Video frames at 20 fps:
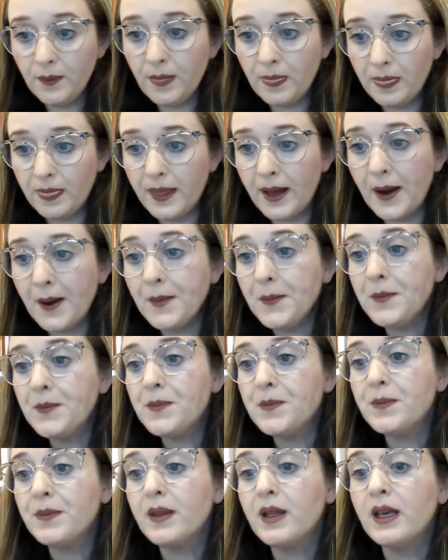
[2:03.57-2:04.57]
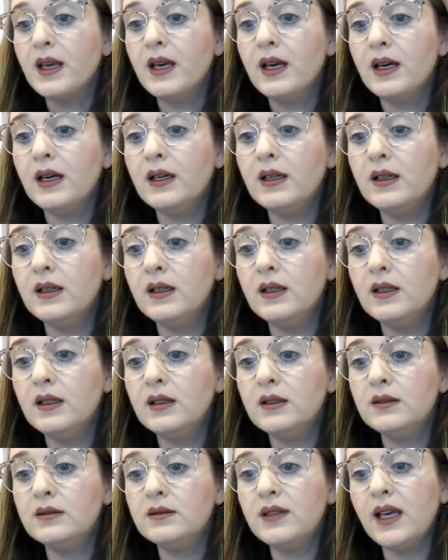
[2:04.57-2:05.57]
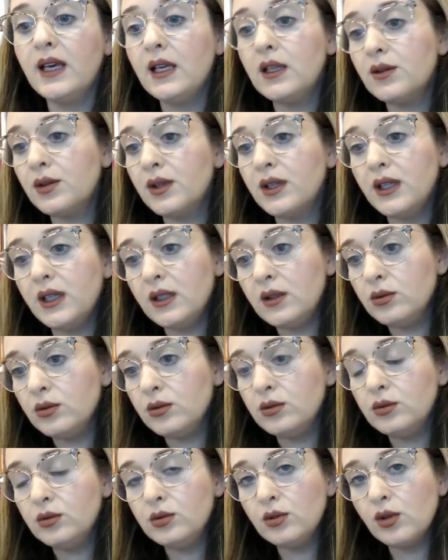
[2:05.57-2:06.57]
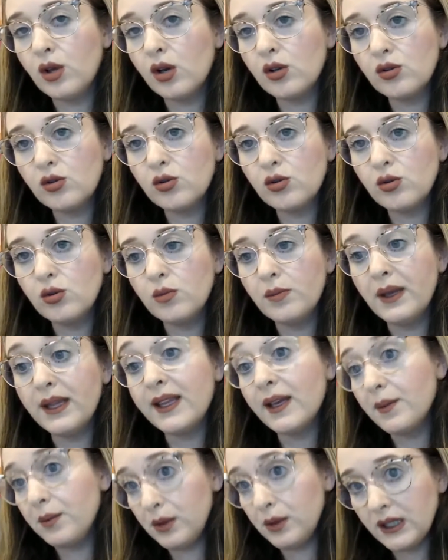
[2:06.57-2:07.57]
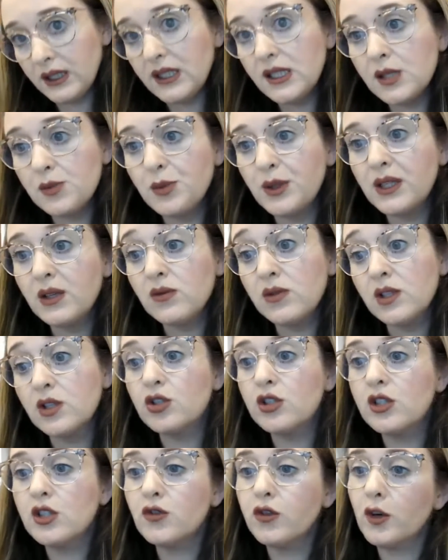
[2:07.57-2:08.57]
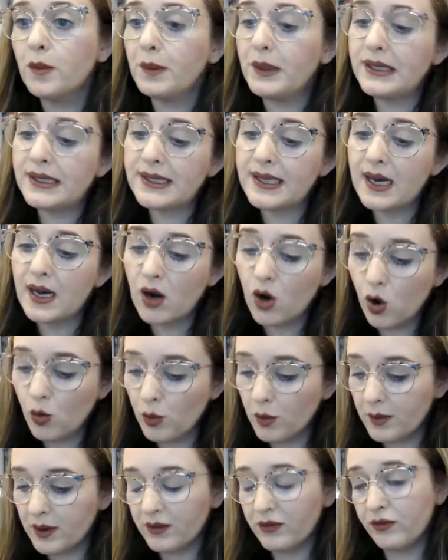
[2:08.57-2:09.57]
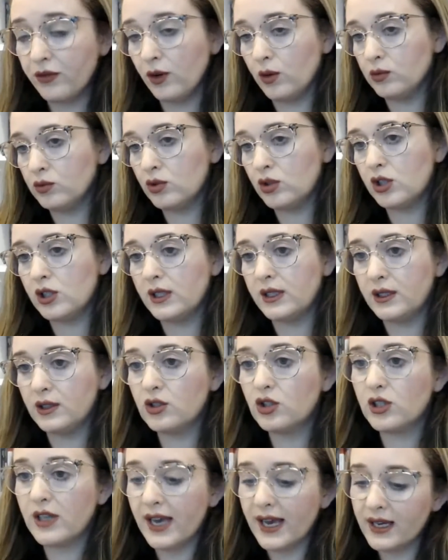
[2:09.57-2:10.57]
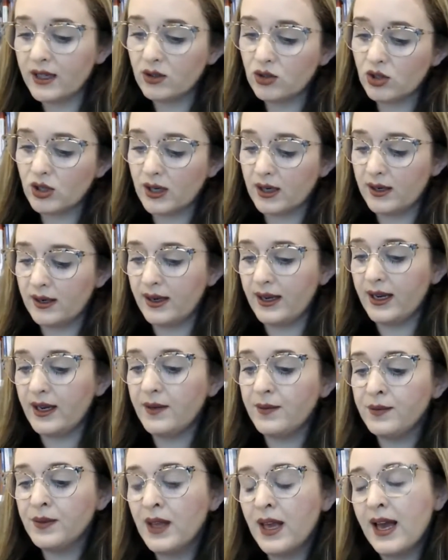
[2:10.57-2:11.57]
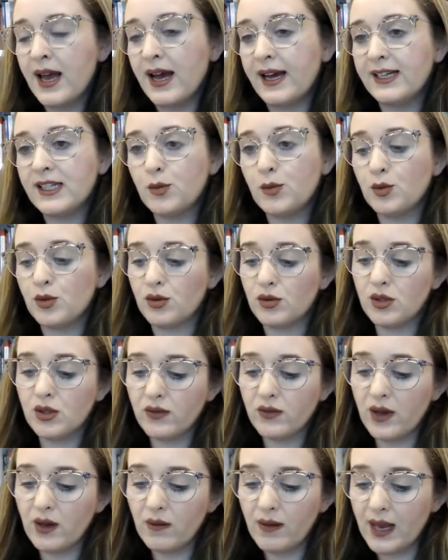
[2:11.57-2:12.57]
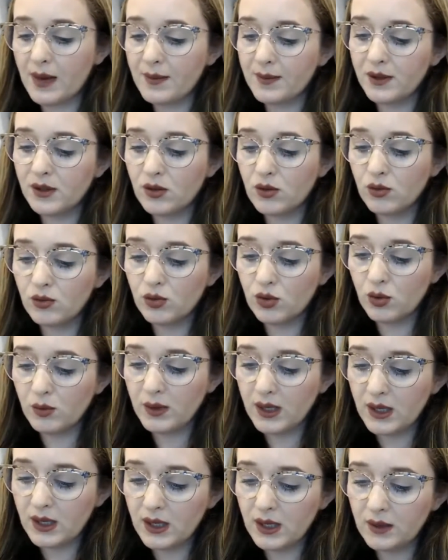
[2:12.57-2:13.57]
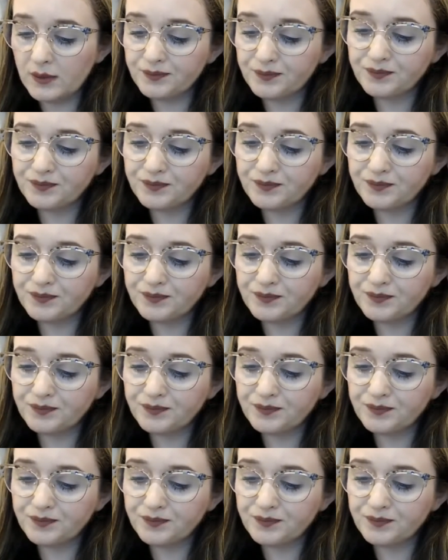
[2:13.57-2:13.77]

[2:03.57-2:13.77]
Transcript: tá? Uh, dentro aí do, do nosso metabolismo. Então, se a gente for pensar como uma fonte energética, né, aí as pessoas falam, ah, mas consumir